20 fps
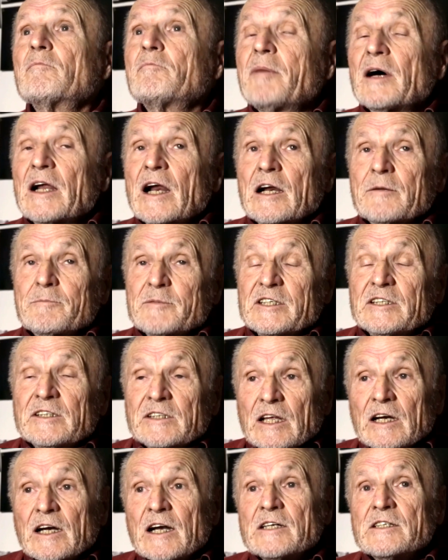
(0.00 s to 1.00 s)
para
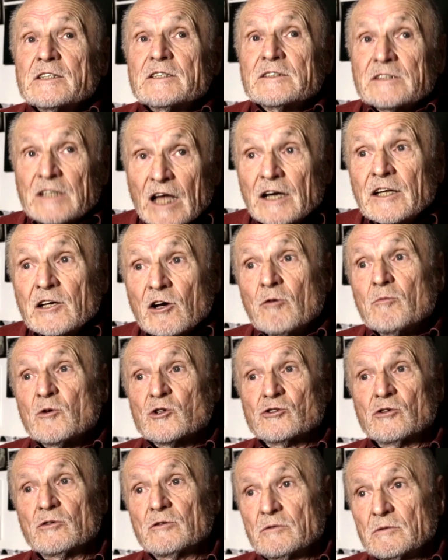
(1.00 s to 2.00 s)
representarlas tal y
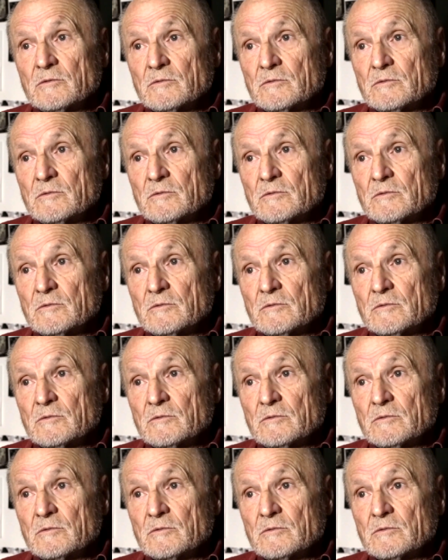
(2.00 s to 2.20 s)
como son.